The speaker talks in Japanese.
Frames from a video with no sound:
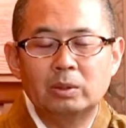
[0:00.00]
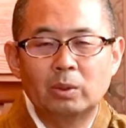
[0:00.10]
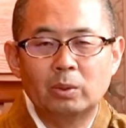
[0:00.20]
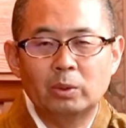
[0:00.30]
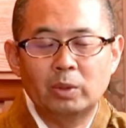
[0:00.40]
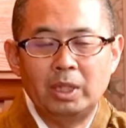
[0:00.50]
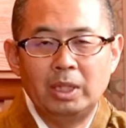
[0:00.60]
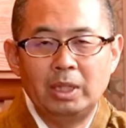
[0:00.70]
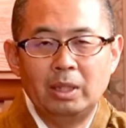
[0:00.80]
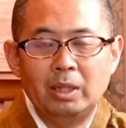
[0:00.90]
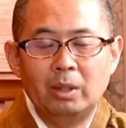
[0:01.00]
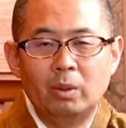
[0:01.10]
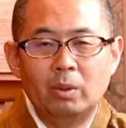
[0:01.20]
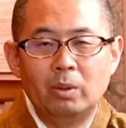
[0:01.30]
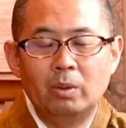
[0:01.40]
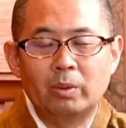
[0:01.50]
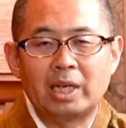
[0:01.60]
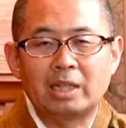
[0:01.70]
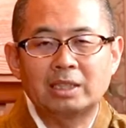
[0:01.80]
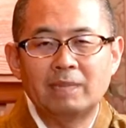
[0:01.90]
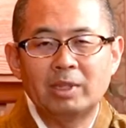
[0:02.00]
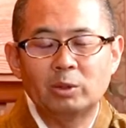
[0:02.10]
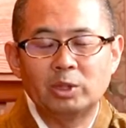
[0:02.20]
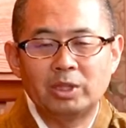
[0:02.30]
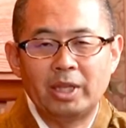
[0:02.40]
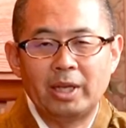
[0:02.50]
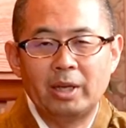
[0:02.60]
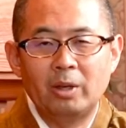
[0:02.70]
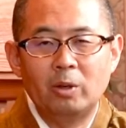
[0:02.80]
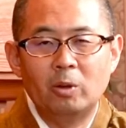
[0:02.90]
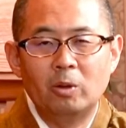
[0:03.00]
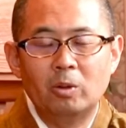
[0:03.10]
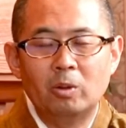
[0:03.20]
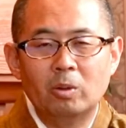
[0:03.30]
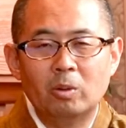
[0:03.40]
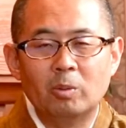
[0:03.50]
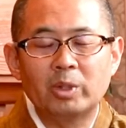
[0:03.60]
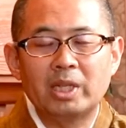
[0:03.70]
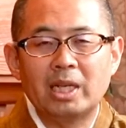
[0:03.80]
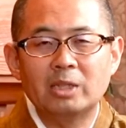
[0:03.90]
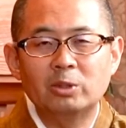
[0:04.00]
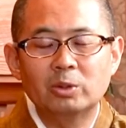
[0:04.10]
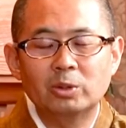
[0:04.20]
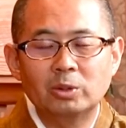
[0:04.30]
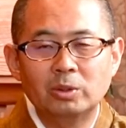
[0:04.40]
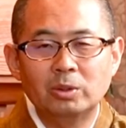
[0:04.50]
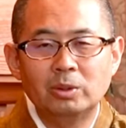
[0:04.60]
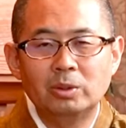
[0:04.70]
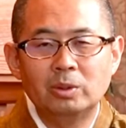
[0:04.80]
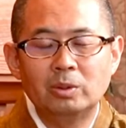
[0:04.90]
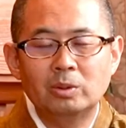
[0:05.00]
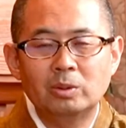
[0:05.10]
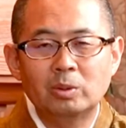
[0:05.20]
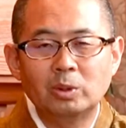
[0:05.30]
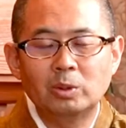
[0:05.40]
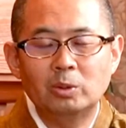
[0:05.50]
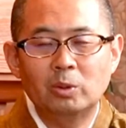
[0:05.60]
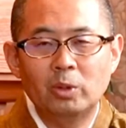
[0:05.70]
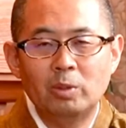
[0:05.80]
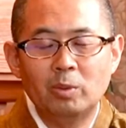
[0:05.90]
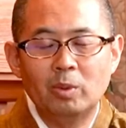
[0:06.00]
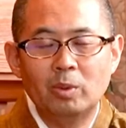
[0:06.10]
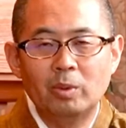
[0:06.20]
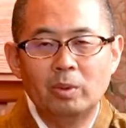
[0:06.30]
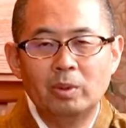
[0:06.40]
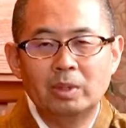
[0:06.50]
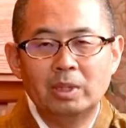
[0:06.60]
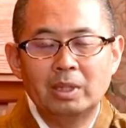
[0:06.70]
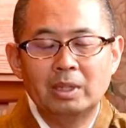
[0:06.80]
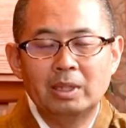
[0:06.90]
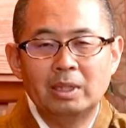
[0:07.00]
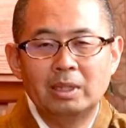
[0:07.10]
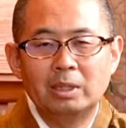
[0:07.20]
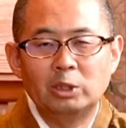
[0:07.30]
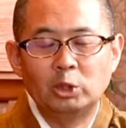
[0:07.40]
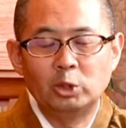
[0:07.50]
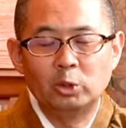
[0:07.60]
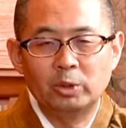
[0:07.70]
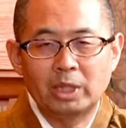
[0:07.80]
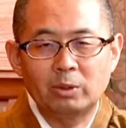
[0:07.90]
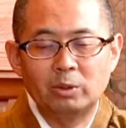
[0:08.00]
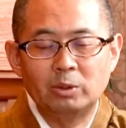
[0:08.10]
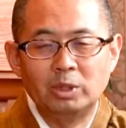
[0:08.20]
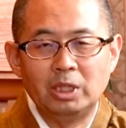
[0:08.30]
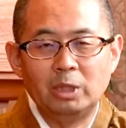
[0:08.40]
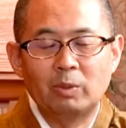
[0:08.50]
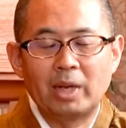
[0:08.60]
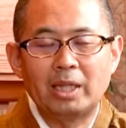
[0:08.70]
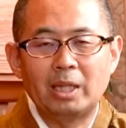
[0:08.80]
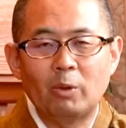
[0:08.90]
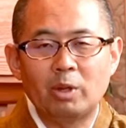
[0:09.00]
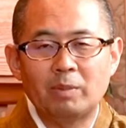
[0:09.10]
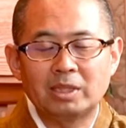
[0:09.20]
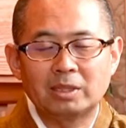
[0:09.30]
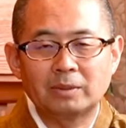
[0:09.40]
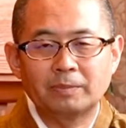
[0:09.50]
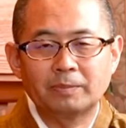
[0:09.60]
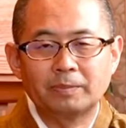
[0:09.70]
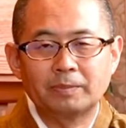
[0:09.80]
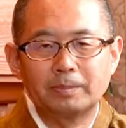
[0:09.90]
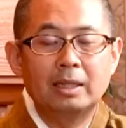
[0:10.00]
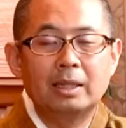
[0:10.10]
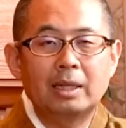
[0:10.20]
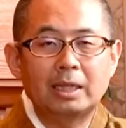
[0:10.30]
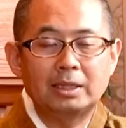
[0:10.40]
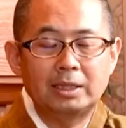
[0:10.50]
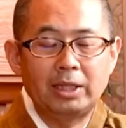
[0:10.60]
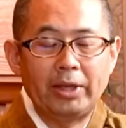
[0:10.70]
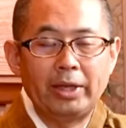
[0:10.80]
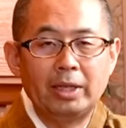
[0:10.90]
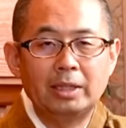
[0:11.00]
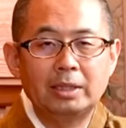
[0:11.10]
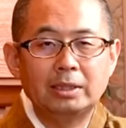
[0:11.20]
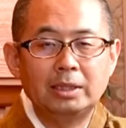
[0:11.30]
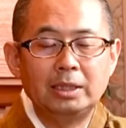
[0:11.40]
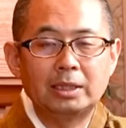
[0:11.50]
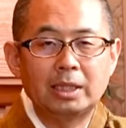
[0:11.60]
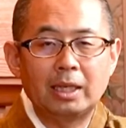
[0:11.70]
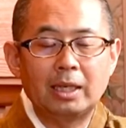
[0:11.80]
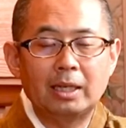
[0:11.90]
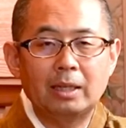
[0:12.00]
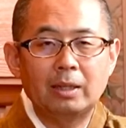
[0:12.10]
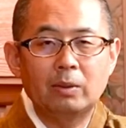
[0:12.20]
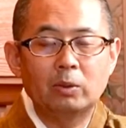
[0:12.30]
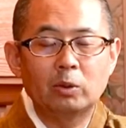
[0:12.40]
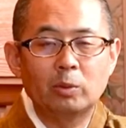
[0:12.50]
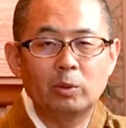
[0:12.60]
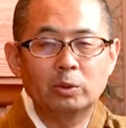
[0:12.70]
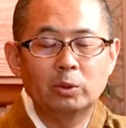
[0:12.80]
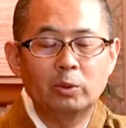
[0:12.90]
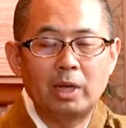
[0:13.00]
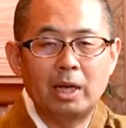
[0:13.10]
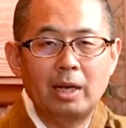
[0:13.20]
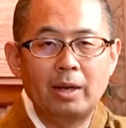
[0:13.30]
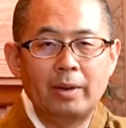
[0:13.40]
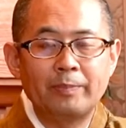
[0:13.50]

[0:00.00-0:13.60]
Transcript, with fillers: 尊きお客様としておもてなしをするという行為も重要だというふうに言われております。かつて小さな子供の像が